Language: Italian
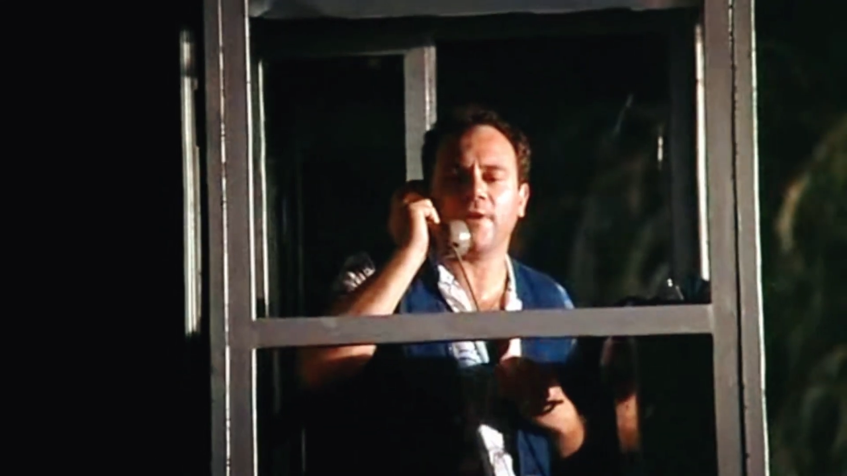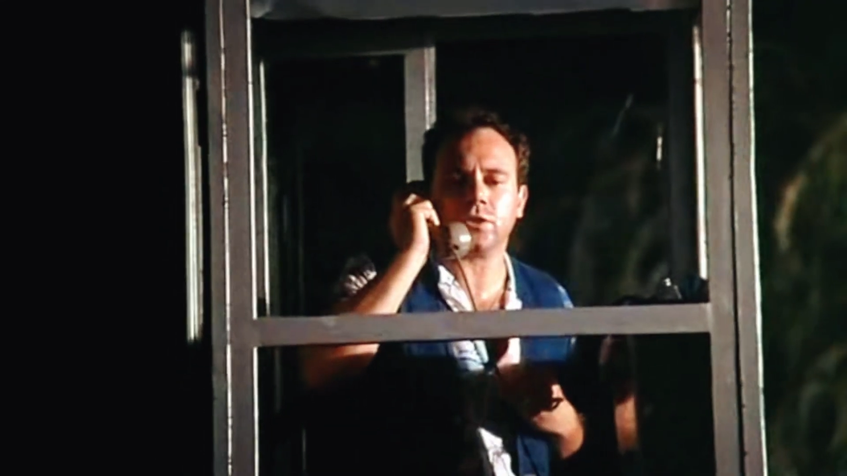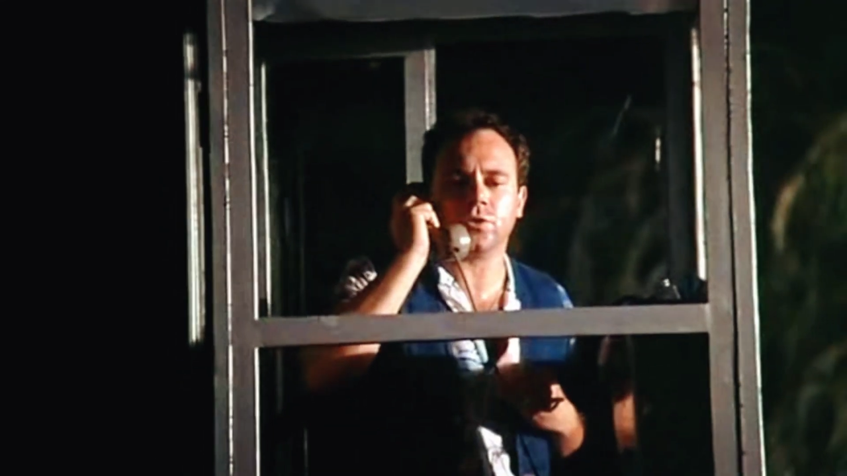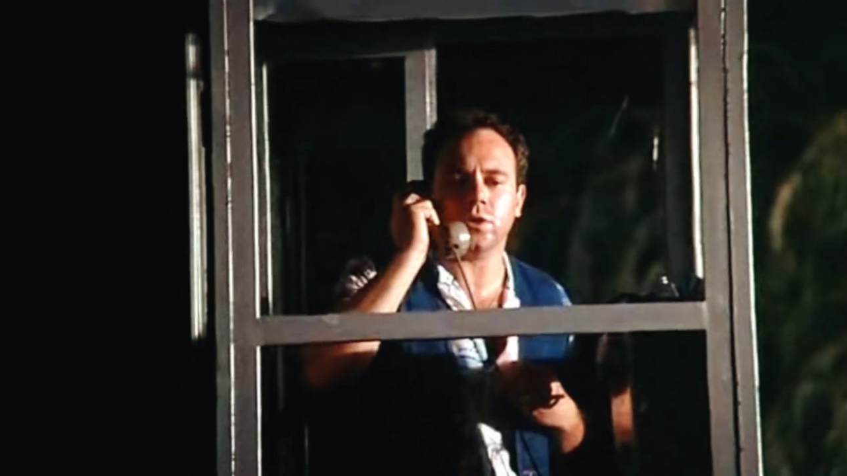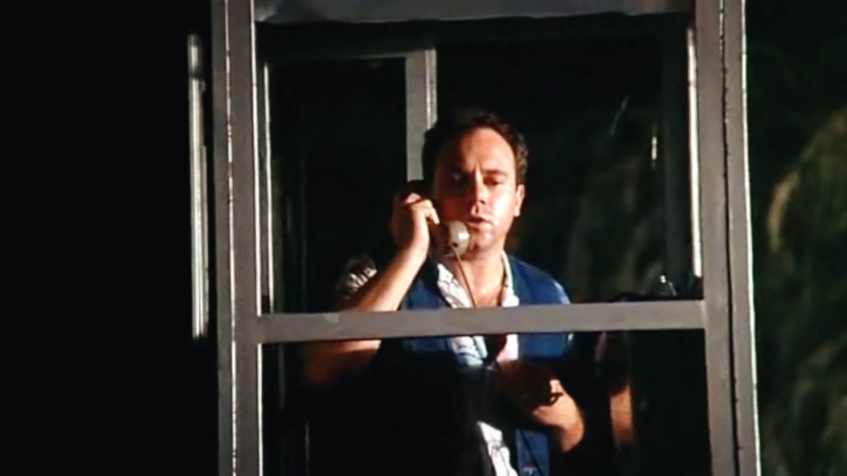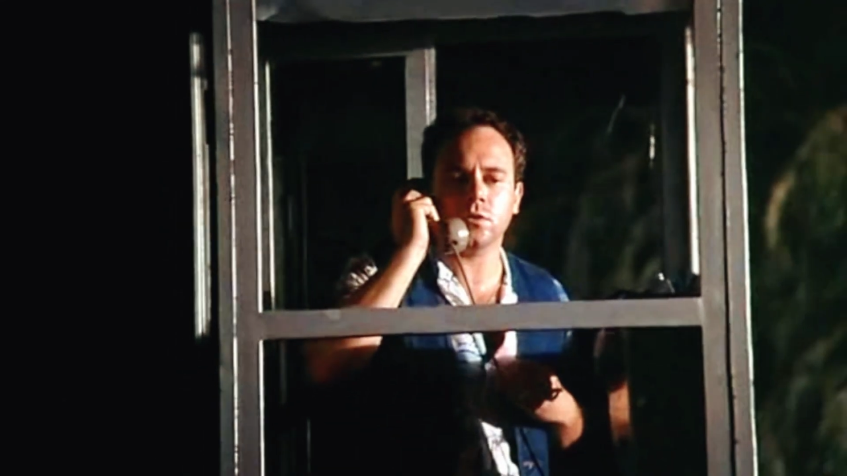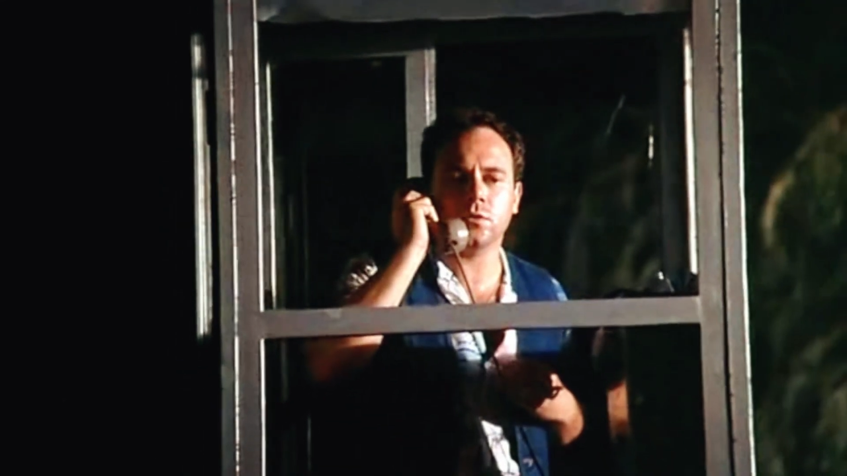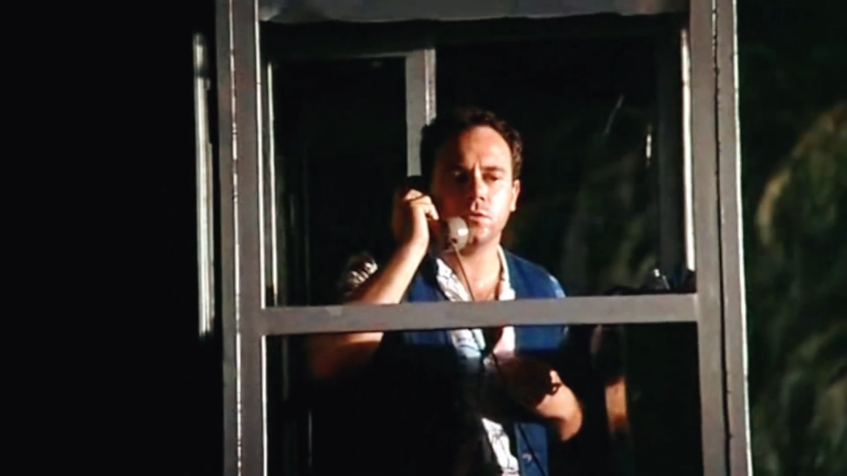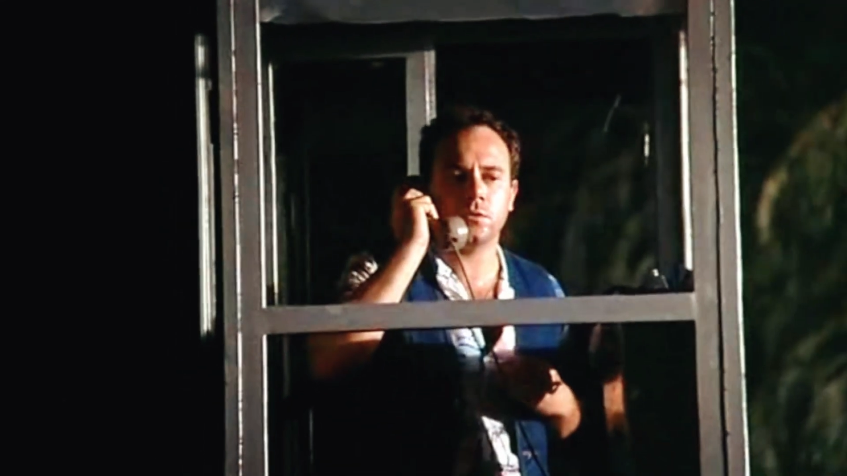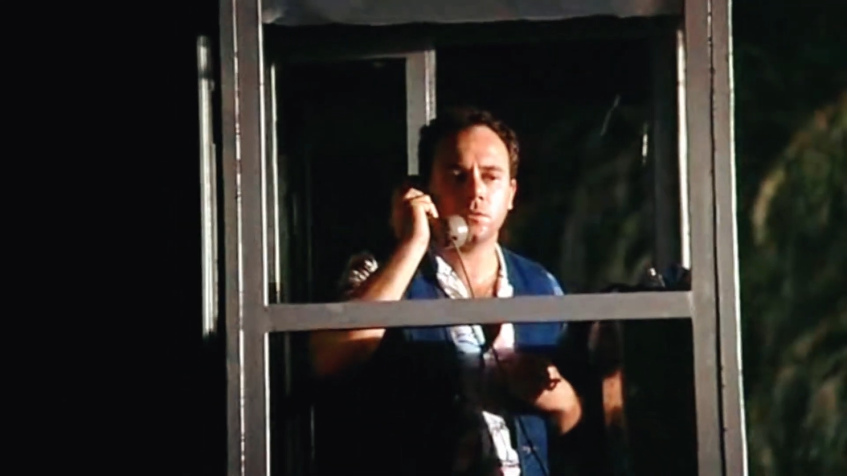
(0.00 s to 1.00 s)
fatto io?
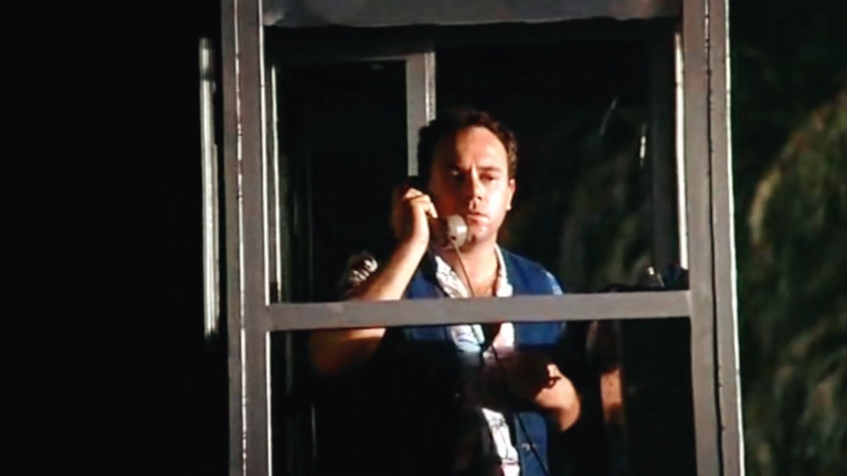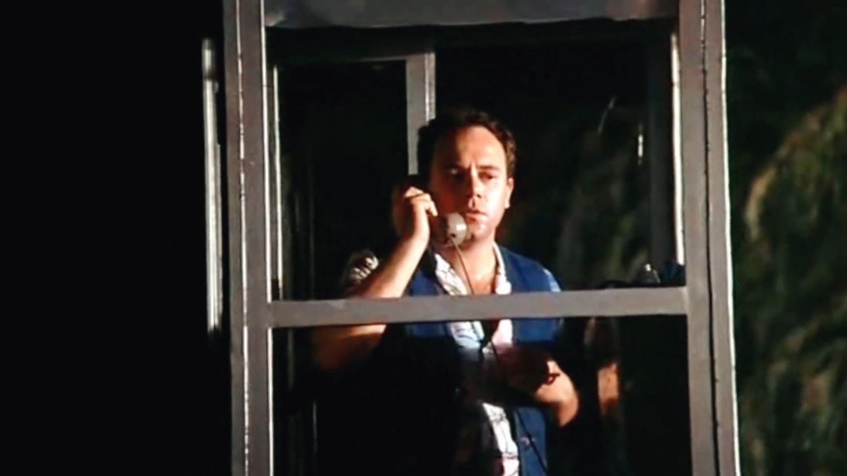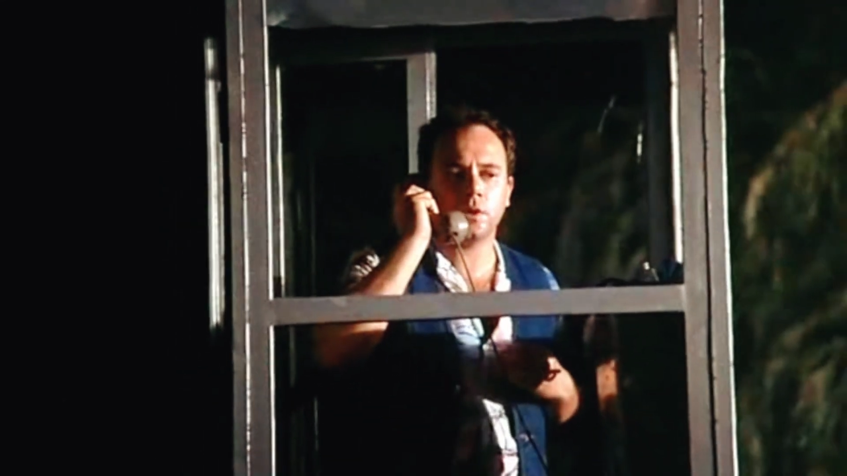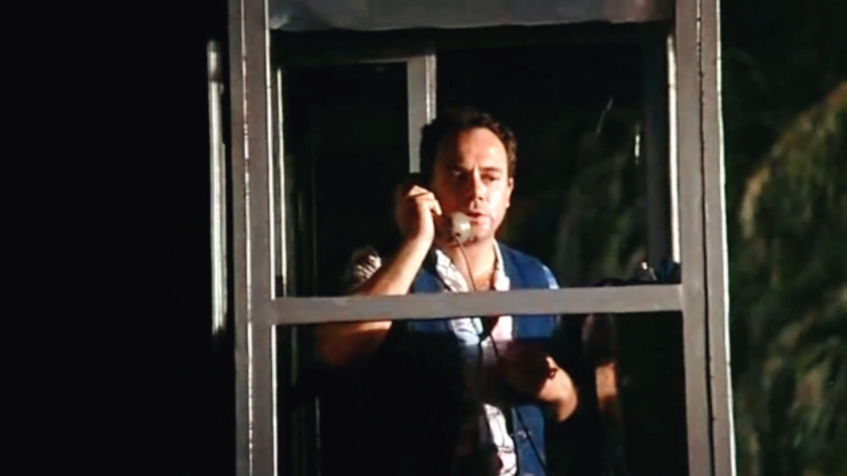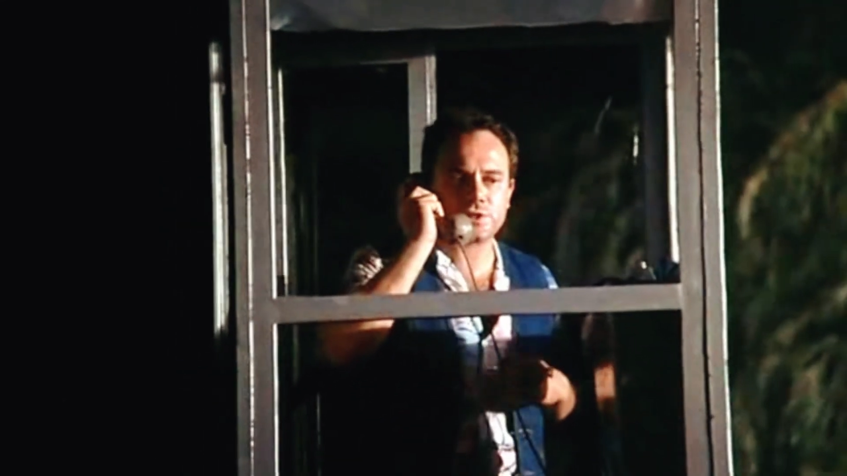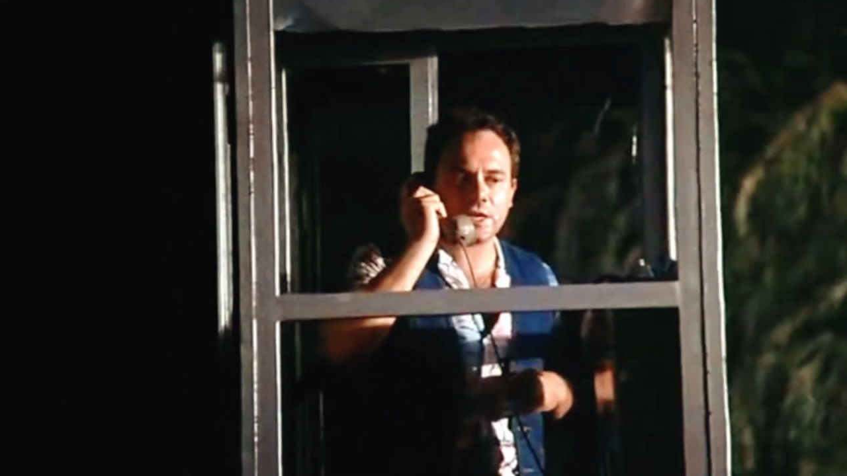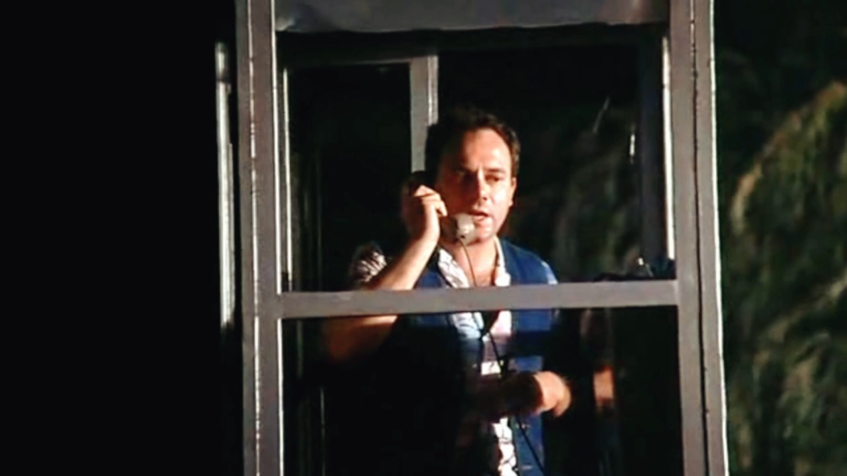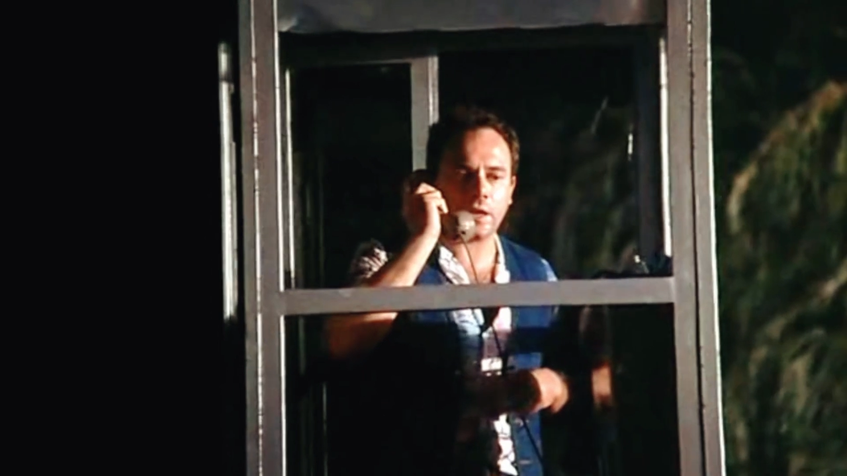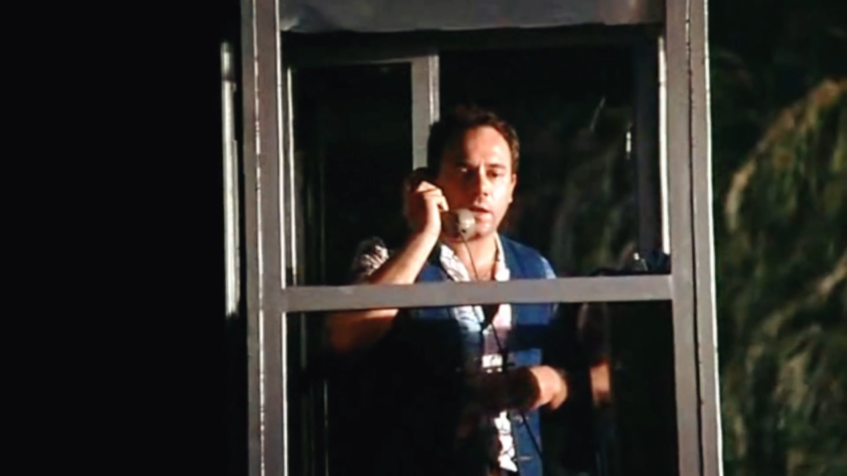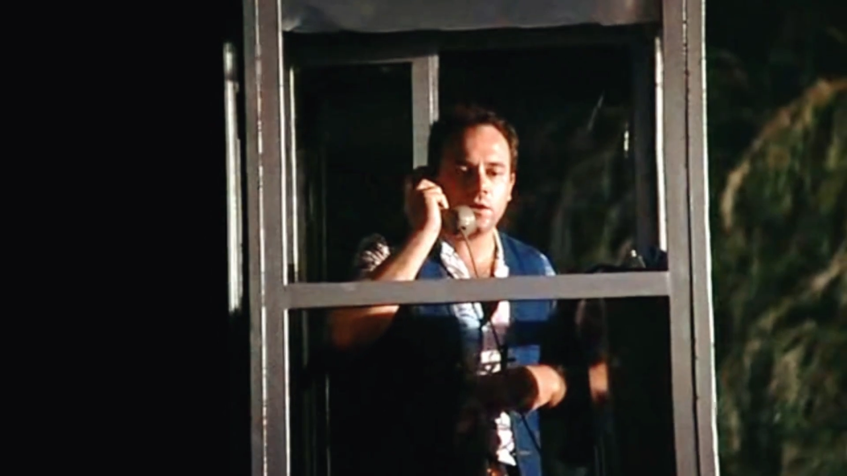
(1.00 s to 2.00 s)

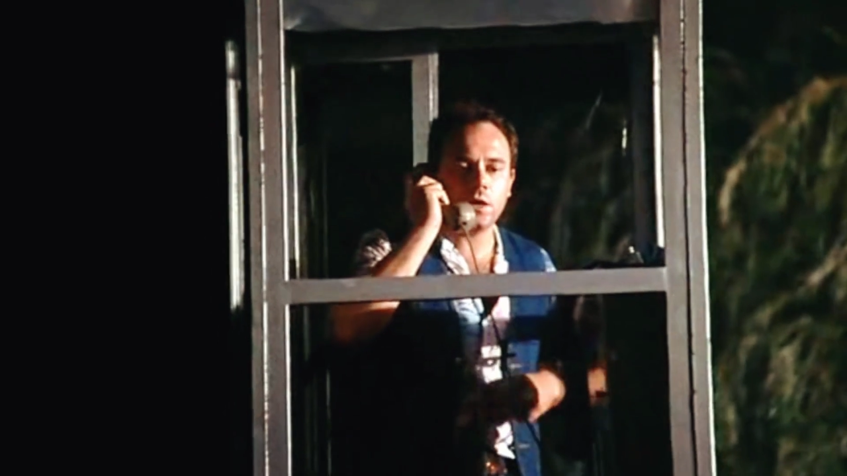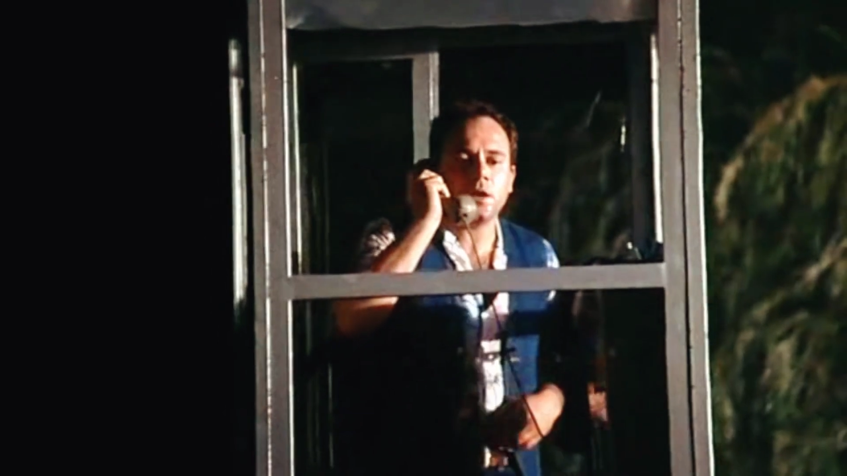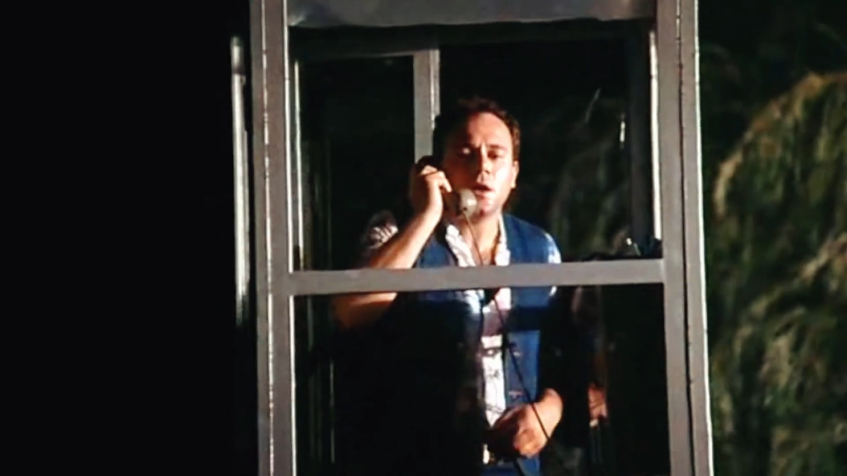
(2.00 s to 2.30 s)
Rossella.